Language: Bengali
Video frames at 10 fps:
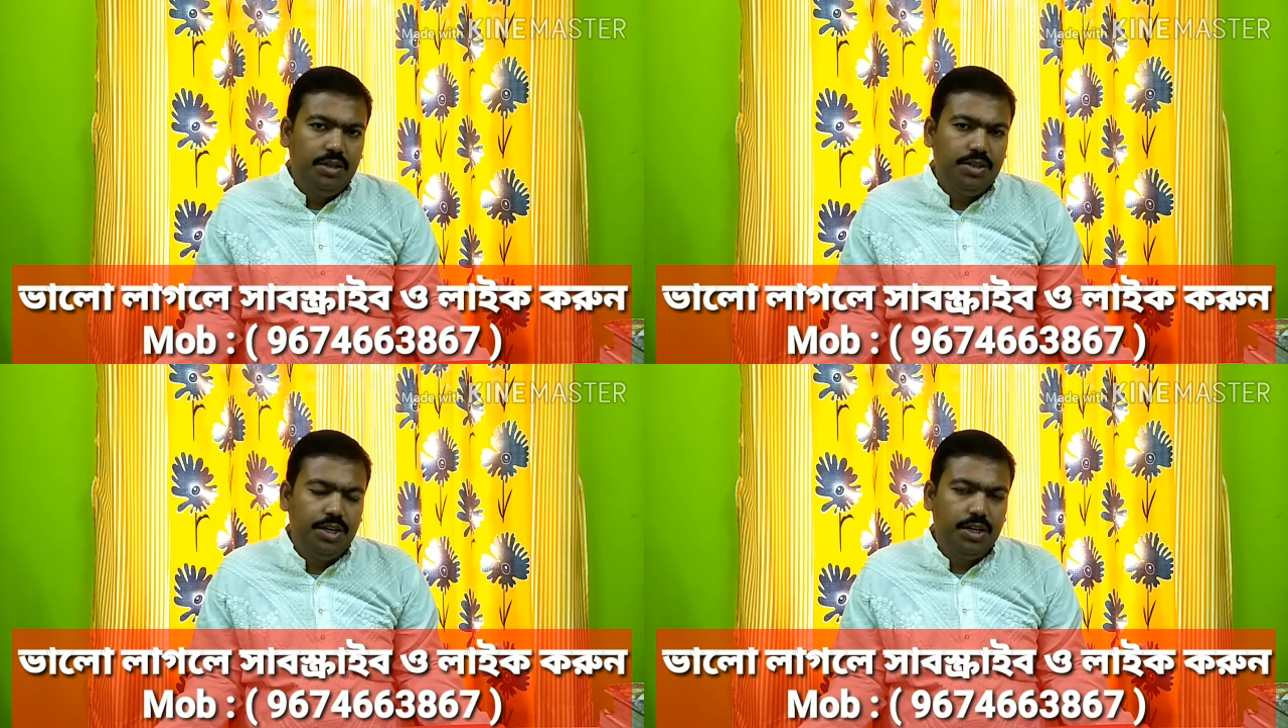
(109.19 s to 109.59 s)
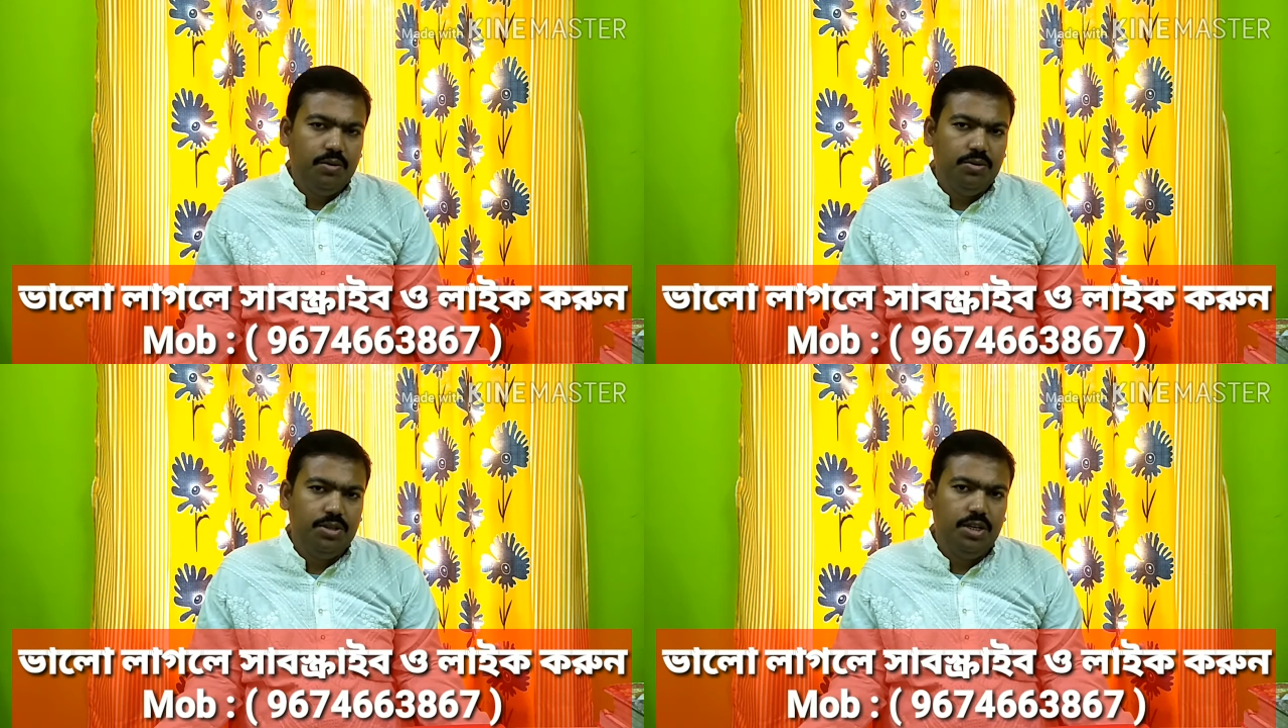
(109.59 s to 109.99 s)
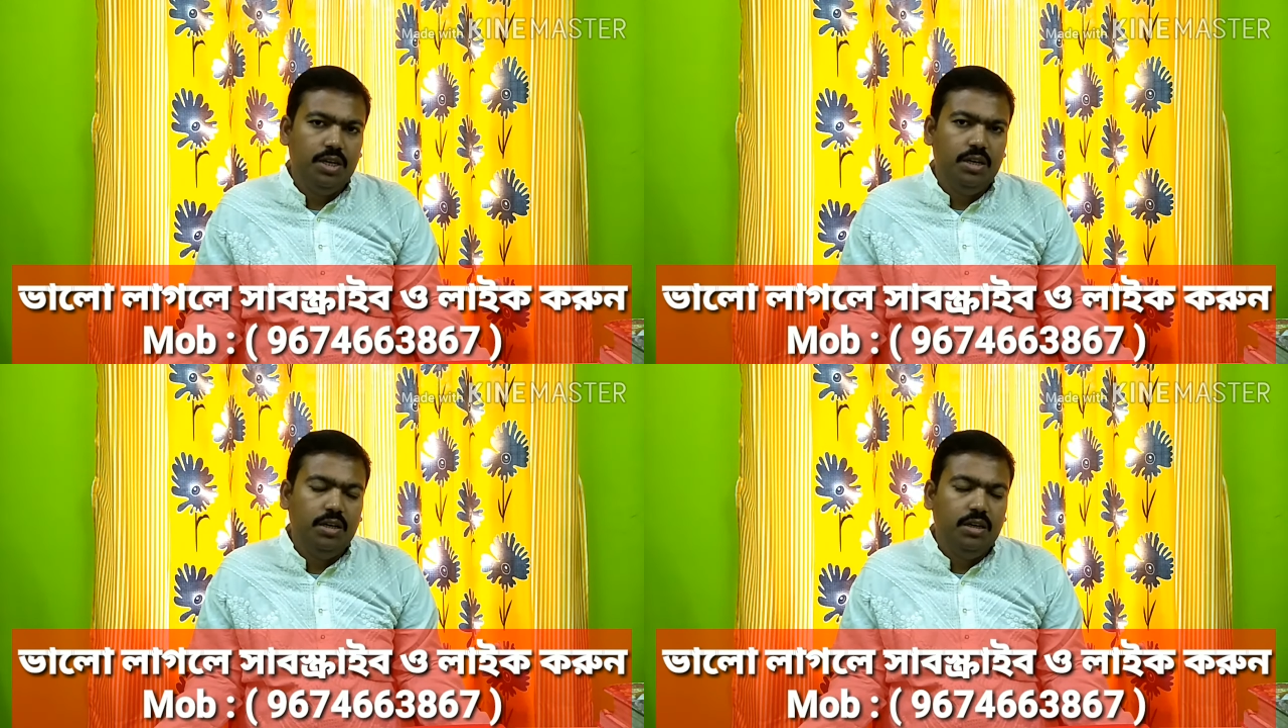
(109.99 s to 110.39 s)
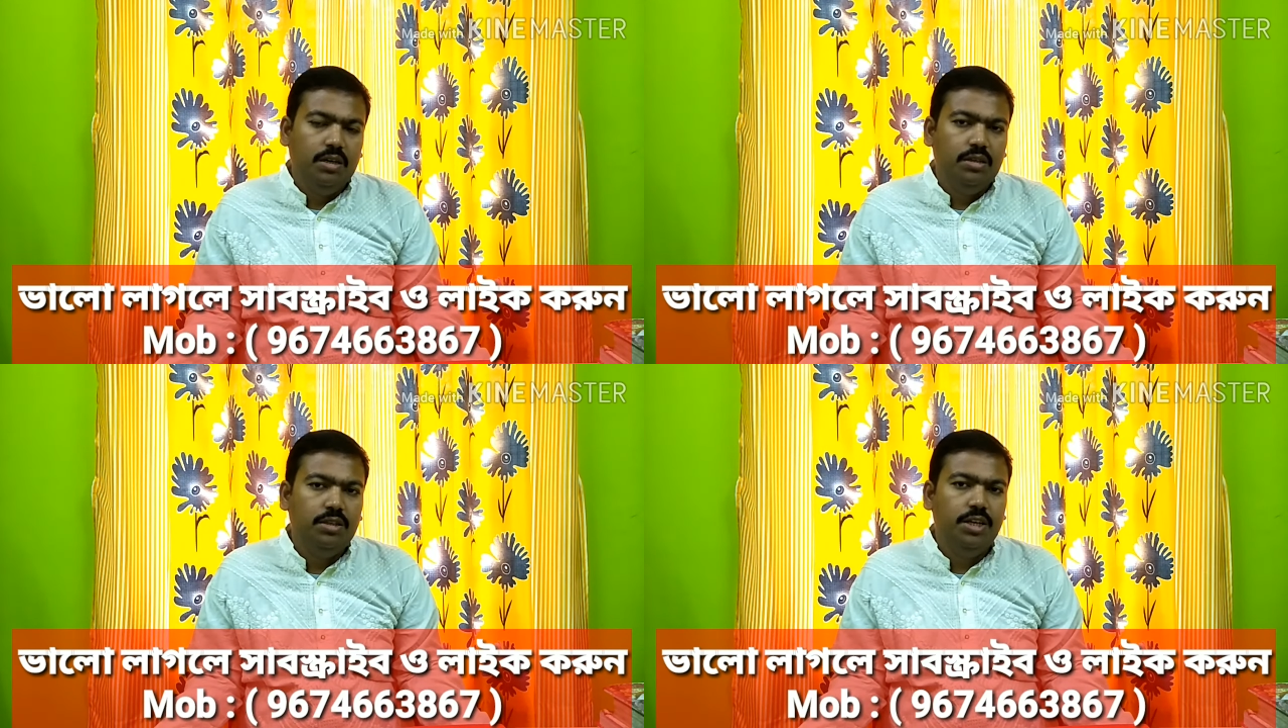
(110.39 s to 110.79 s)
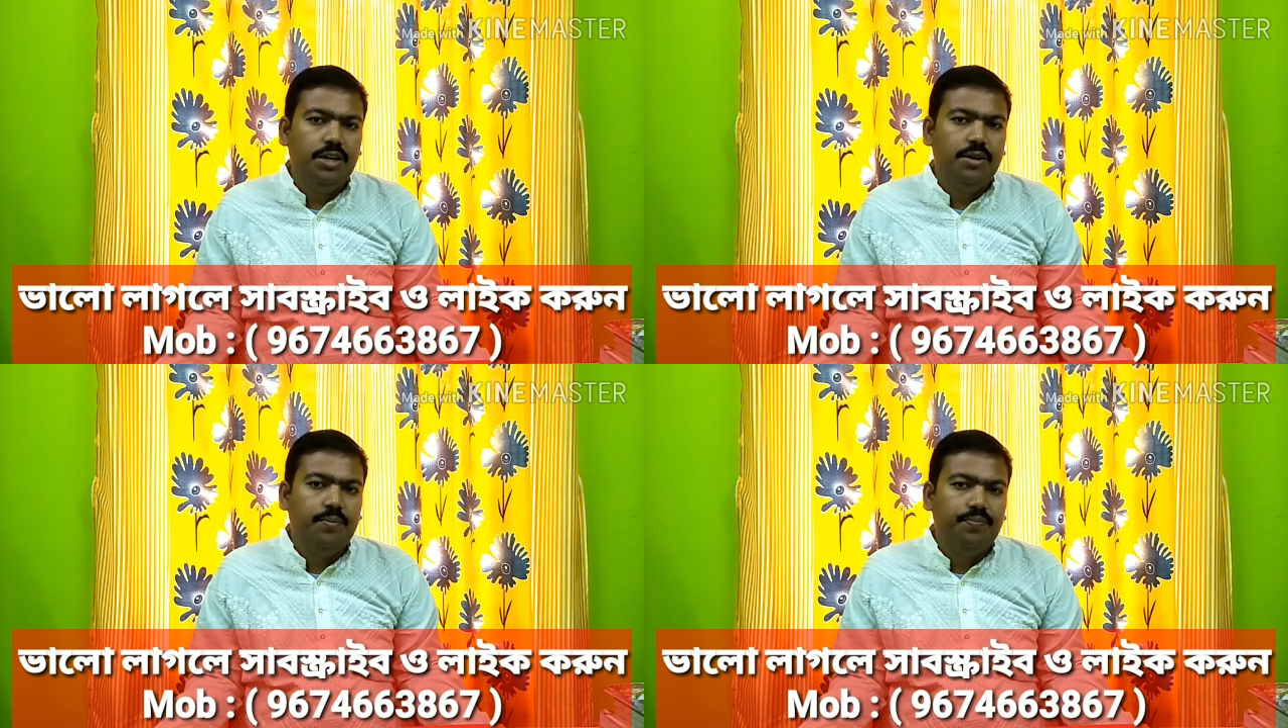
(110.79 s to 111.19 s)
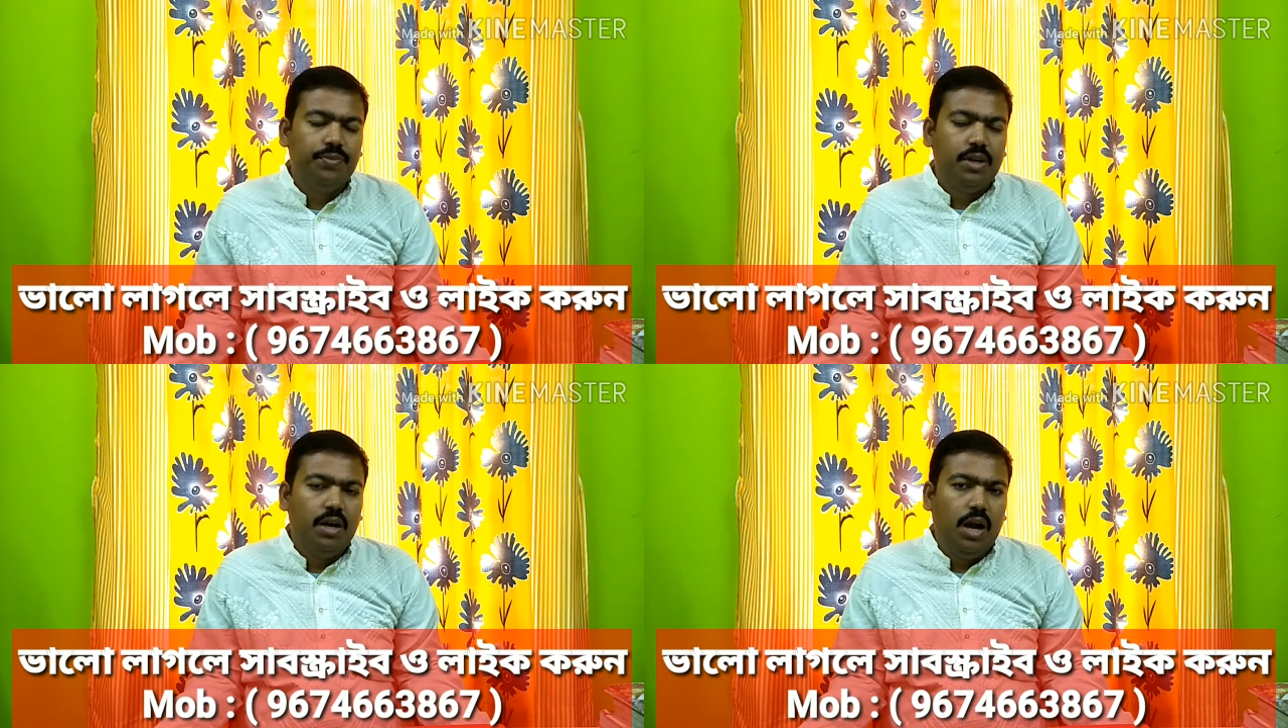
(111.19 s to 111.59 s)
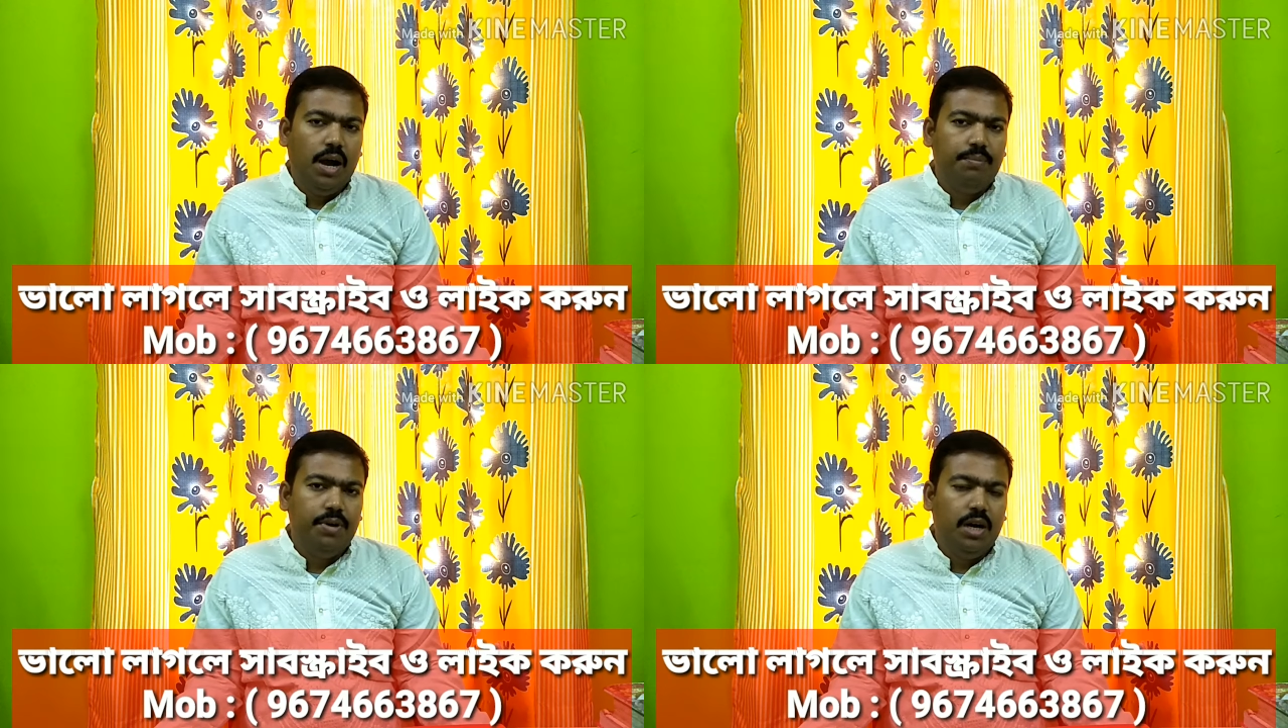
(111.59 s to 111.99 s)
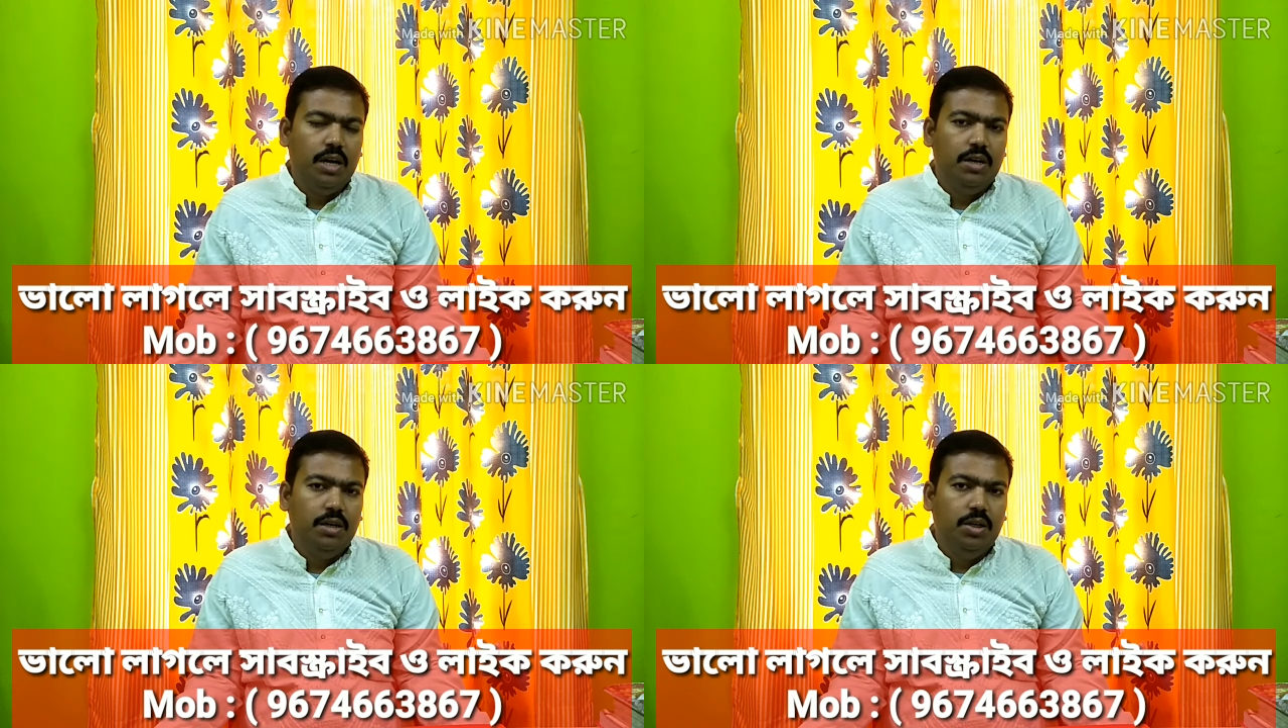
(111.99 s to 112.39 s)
সেটা হচ্ছে যে আপনার